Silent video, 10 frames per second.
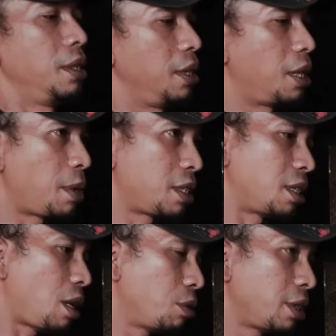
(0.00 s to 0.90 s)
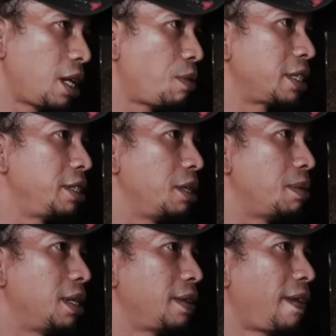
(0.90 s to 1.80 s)
dengan perasaan takut saya lewatin dia
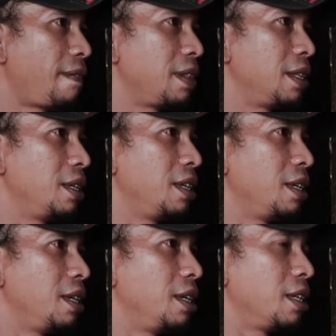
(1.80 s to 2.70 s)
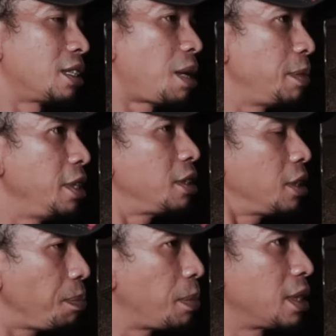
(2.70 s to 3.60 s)
bang tapi dia
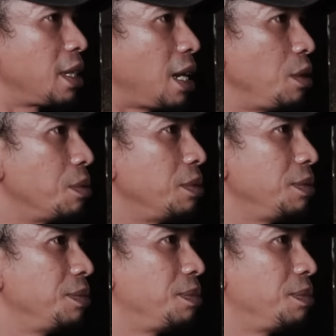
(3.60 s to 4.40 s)
tetap bersenandung